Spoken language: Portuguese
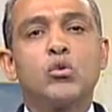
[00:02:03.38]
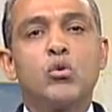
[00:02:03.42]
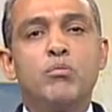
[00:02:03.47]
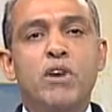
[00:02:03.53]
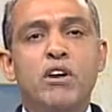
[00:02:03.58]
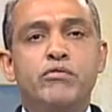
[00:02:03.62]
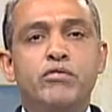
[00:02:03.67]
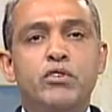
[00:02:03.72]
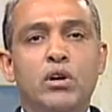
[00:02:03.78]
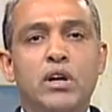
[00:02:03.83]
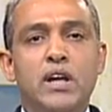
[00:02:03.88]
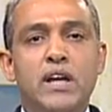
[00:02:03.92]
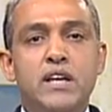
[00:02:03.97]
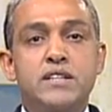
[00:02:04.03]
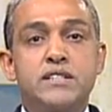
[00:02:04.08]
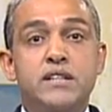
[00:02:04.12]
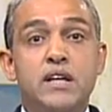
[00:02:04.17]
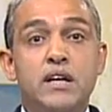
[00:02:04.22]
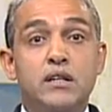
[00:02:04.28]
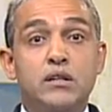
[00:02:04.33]
como a
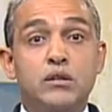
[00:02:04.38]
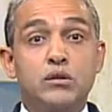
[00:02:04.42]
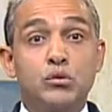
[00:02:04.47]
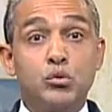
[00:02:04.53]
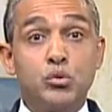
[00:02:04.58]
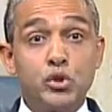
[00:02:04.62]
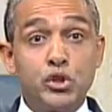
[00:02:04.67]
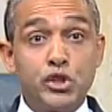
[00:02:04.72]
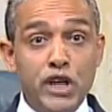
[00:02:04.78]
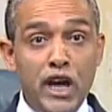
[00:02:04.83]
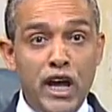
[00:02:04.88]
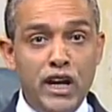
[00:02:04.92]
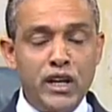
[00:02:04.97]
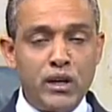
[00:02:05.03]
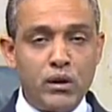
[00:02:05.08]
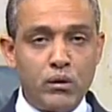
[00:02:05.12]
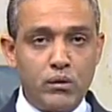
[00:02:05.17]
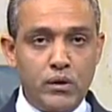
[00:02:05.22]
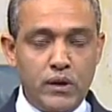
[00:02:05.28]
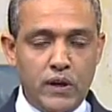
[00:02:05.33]
violência do
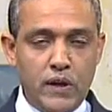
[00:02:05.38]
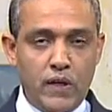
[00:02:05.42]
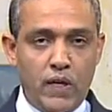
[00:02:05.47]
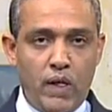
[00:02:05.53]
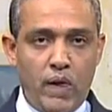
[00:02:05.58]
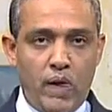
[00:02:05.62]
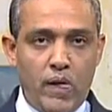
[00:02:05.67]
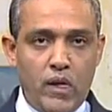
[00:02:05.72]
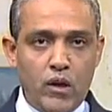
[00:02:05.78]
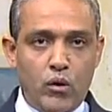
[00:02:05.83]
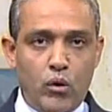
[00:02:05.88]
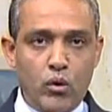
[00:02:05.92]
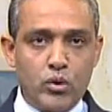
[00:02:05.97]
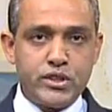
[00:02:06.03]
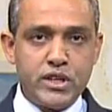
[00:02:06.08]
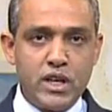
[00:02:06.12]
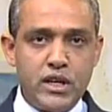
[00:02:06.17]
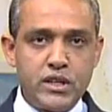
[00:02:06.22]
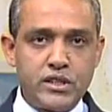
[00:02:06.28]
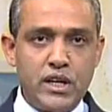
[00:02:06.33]
gênero, ou
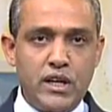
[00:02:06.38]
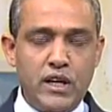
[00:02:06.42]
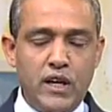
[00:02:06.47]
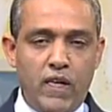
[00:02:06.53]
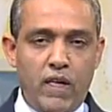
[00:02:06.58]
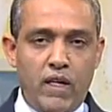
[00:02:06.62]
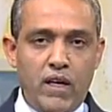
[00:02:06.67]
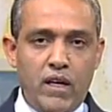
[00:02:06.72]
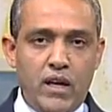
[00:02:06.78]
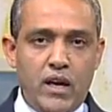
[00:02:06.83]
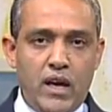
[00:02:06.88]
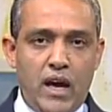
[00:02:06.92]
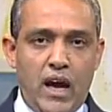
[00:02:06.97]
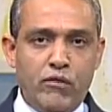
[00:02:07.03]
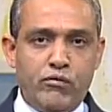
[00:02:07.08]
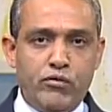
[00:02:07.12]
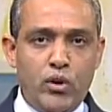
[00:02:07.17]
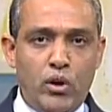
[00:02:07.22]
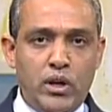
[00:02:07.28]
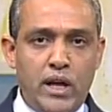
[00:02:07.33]
seja,
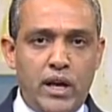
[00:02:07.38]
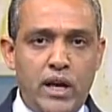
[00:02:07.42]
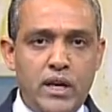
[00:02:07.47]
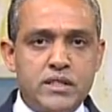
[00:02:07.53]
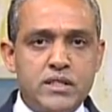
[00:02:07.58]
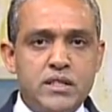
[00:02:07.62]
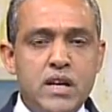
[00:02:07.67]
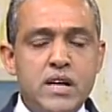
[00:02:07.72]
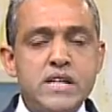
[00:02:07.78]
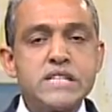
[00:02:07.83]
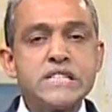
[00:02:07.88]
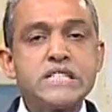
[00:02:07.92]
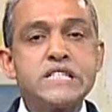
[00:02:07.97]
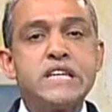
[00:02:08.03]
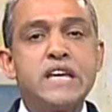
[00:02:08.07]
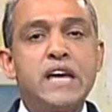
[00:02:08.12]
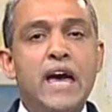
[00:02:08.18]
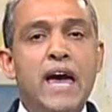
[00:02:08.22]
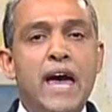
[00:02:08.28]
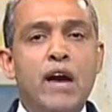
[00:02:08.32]
a violência
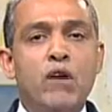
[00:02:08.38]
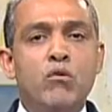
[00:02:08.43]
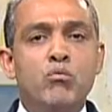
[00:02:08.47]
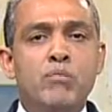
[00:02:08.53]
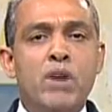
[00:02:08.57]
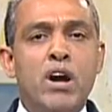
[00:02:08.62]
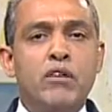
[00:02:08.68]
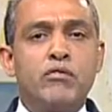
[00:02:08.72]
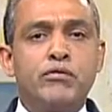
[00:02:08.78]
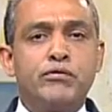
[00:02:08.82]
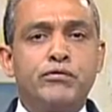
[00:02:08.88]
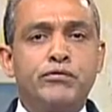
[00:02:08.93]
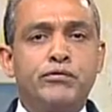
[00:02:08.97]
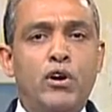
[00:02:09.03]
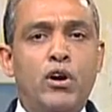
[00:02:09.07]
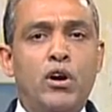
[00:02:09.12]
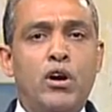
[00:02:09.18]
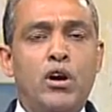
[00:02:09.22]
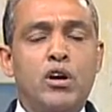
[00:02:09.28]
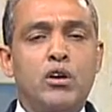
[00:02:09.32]
que é uma
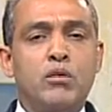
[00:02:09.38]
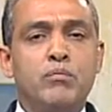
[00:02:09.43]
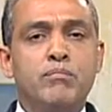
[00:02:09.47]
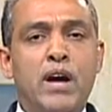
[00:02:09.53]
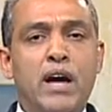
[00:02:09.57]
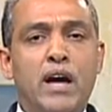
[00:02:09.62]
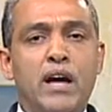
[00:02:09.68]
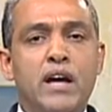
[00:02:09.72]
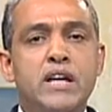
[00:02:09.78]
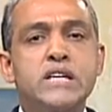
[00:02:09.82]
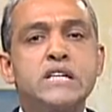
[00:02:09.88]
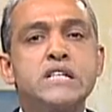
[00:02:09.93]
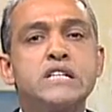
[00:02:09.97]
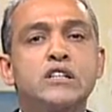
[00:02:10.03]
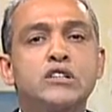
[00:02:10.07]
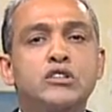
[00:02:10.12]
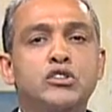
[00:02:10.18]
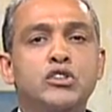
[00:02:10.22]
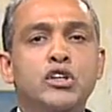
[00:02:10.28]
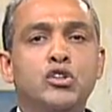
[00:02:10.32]
forma
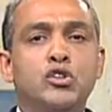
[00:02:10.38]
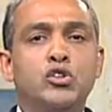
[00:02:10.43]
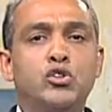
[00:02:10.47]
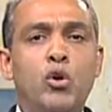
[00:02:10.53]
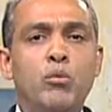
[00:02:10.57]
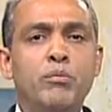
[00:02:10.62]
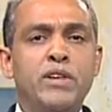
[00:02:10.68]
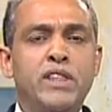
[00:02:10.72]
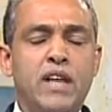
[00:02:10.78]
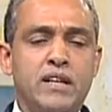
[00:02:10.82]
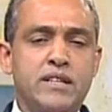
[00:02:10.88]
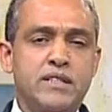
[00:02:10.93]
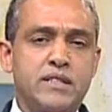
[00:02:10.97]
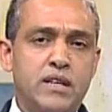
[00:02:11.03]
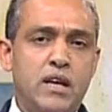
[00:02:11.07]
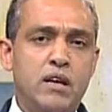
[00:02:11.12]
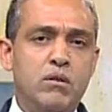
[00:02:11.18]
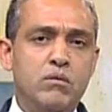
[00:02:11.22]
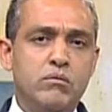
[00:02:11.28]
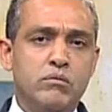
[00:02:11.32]
de
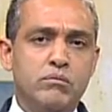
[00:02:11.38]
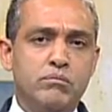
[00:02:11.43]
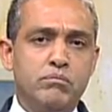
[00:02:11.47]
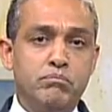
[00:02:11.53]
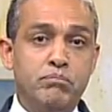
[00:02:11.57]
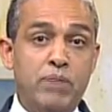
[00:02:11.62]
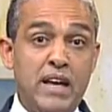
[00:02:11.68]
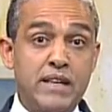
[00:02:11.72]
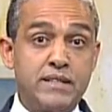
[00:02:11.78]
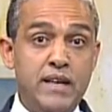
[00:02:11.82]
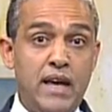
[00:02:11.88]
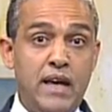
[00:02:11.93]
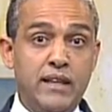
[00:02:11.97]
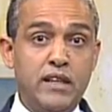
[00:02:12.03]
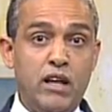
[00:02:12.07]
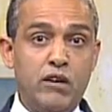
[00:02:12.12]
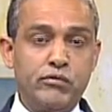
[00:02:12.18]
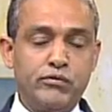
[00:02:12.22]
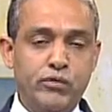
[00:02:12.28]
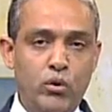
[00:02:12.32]
dominação
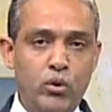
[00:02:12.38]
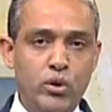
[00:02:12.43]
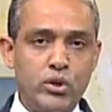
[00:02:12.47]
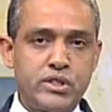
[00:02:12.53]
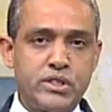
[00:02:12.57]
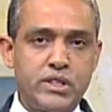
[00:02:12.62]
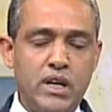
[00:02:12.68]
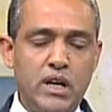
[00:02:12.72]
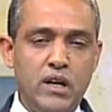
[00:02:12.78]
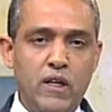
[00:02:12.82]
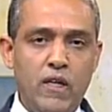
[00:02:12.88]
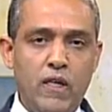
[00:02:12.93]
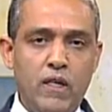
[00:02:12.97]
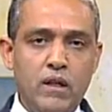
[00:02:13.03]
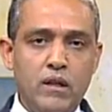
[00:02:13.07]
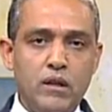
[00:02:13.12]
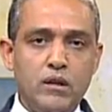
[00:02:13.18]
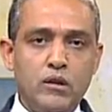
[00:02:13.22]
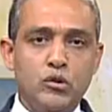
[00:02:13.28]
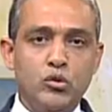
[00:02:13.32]
baseada na força
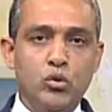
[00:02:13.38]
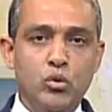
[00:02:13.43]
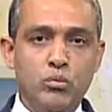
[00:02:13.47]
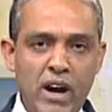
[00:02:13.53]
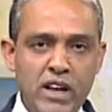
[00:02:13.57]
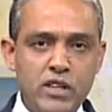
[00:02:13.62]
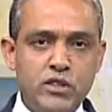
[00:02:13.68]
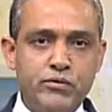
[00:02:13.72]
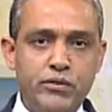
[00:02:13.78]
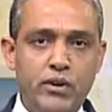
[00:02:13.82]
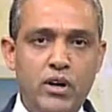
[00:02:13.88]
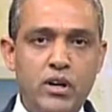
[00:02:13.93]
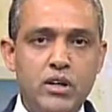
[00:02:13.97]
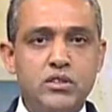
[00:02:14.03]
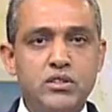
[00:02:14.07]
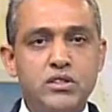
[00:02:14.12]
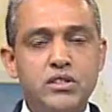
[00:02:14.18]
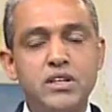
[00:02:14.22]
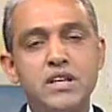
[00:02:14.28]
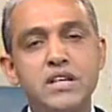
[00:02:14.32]
do mais
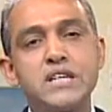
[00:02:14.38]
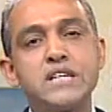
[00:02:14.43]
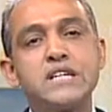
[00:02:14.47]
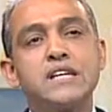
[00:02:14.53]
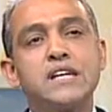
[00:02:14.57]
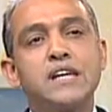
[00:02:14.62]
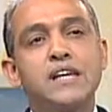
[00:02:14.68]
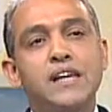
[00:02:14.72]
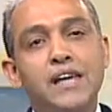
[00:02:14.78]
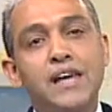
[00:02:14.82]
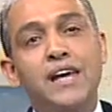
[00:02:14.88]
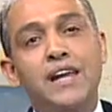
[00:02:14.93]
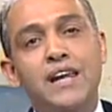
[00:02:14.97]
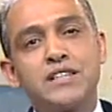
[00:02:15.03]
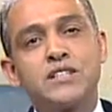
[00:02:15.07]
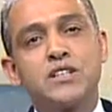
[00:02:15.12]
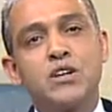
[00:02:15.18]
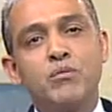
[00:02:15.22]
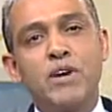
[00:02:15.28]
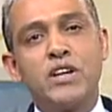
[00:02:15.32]
forte em
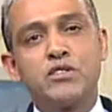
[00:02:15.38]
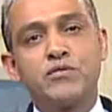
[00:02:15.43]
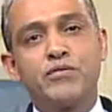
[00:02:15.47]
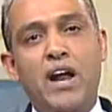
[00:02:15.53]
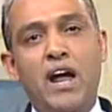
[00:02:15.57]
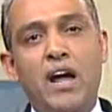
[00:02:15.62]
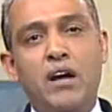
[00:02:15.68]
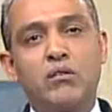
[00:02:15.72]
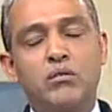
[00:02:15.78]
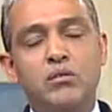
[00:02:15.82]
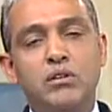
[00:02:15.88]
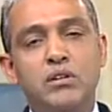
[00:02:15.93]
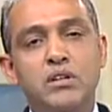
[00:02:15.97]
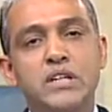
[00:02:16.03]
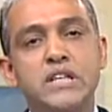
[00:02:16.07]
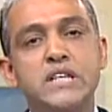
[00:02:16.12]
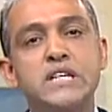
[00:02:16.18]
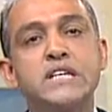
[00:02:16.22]
relação ao mais fraco.